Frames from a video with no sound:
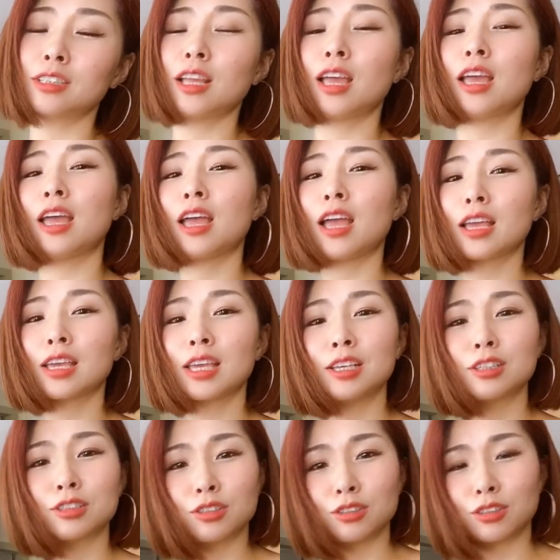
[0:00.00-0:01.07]
て
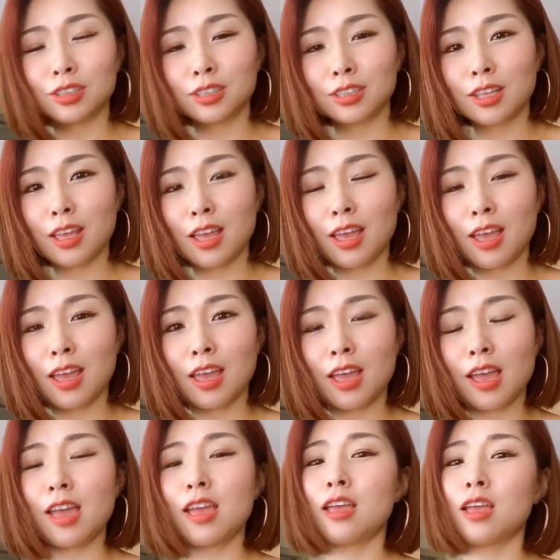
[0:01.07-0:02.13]
キスし
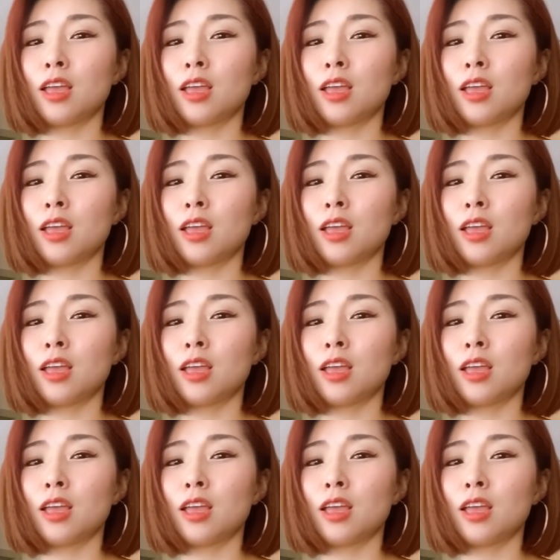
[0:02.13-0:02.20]
て